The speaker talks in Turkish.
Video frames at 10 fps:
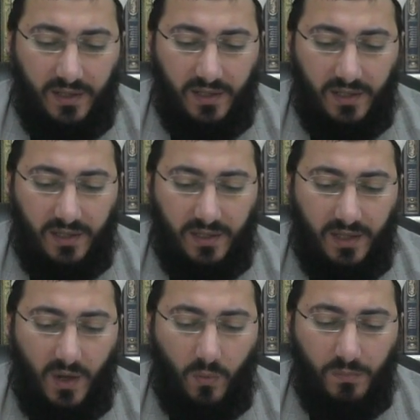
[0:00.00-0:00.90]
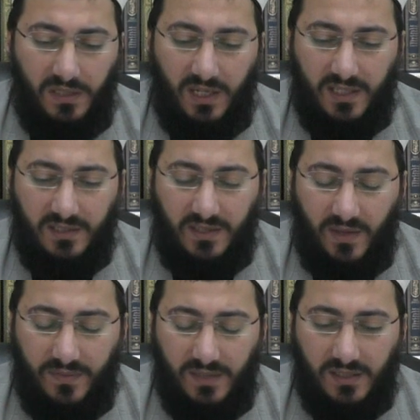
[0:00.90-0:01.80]
e, ev milhan
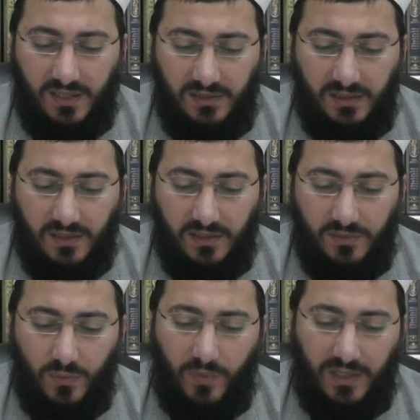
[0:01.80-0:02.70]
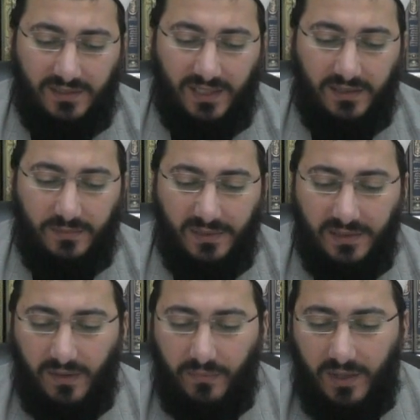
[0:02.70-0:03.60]
kesiran dufaten
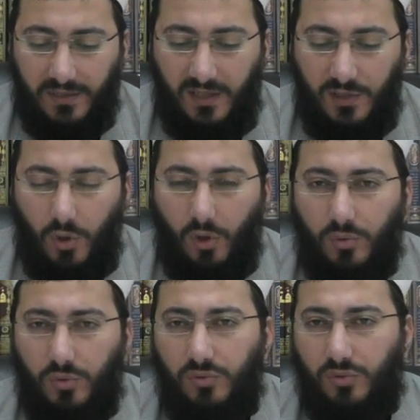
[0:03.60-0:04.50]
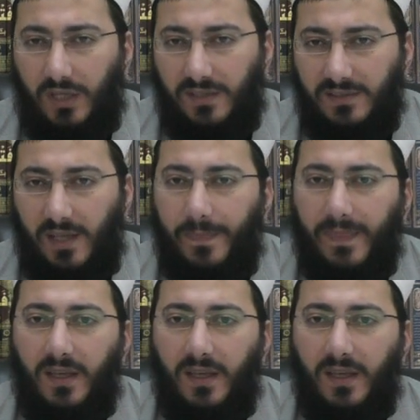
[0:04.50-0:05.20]
bir defada çok tuz tüketse.